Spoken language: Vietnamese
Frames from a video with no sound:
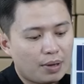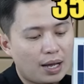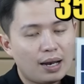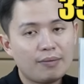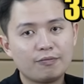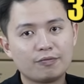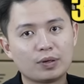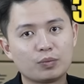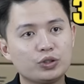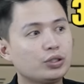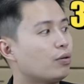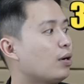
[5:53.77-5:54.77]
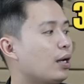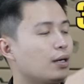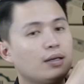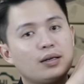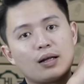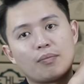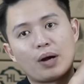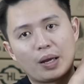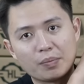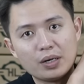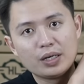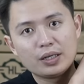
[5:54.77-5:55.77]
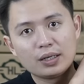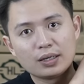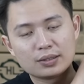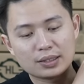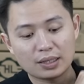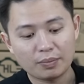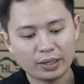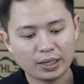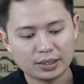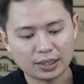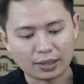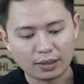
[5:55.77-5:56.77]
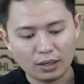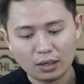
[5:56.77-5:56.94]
35 và một chiều hẳn lên là 70 cm anh chị ạ